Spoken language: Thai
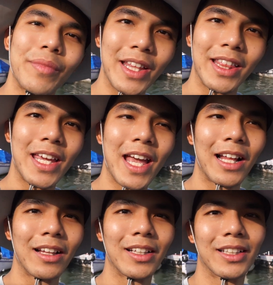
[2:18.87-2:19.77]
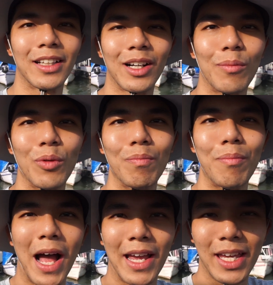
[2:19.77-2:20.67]
อินเดียหรือของมุม
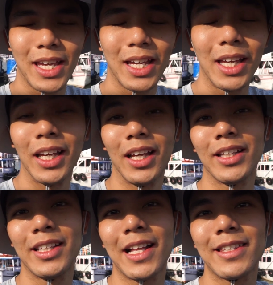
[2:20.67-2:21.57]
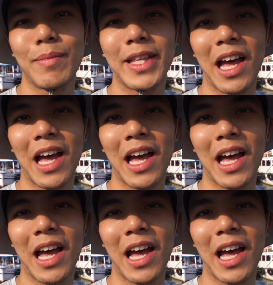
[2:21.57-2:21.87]
ไบ ที่นั่นจะมี